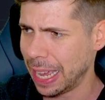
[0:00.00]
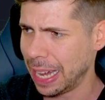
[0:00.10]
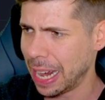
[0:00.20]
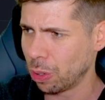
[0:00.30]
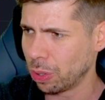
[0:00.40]

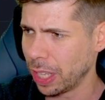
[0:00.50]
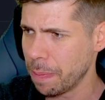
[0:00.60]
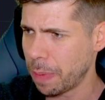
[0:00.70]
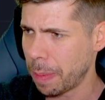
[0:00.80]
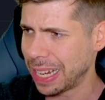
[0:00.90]
largo tiempo,
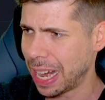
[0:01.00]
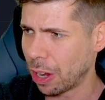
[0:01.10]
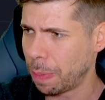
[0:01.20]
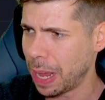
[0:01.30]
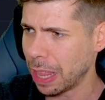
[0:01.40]
a más largo
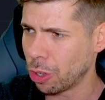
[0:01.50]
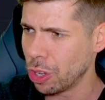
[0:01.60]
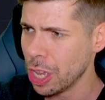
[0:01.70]
plazo.